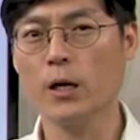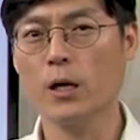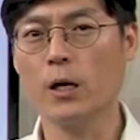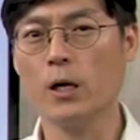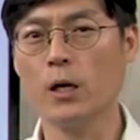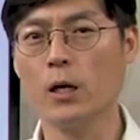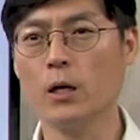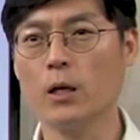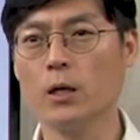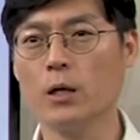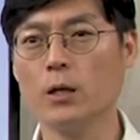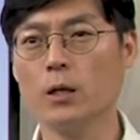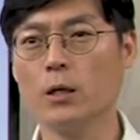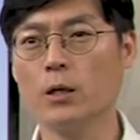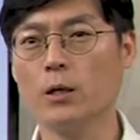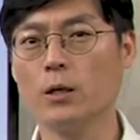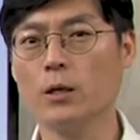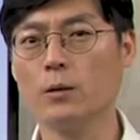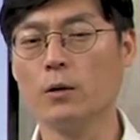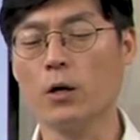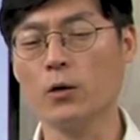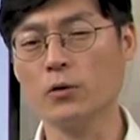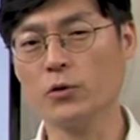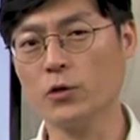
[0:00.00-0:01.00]

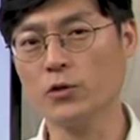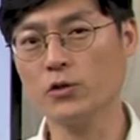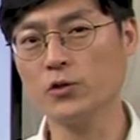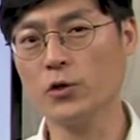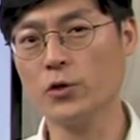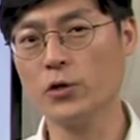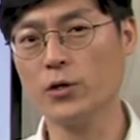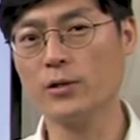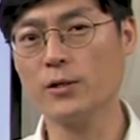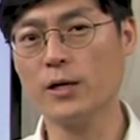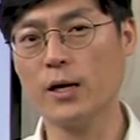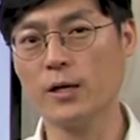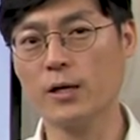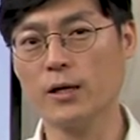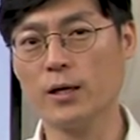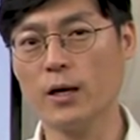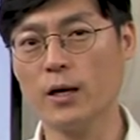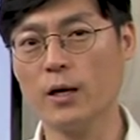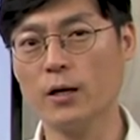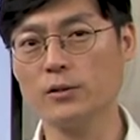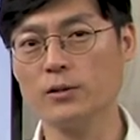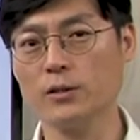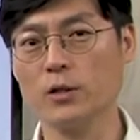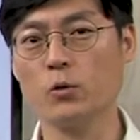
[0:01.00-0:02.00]
어, 어떤 처리를
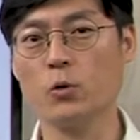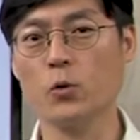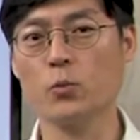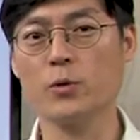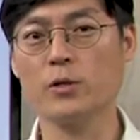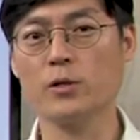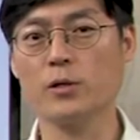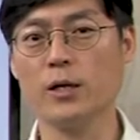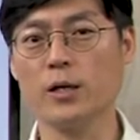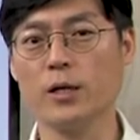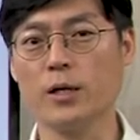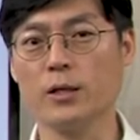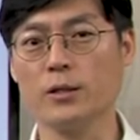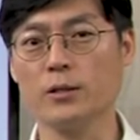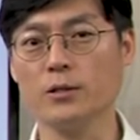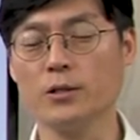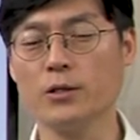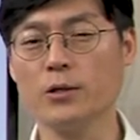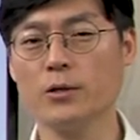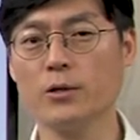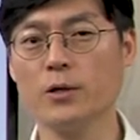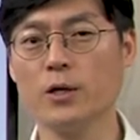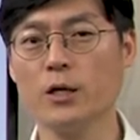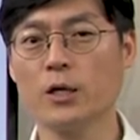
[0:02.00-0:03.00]
할까 이제 고민을 해야
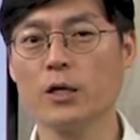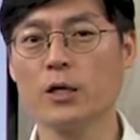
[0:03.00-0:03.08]
되죠.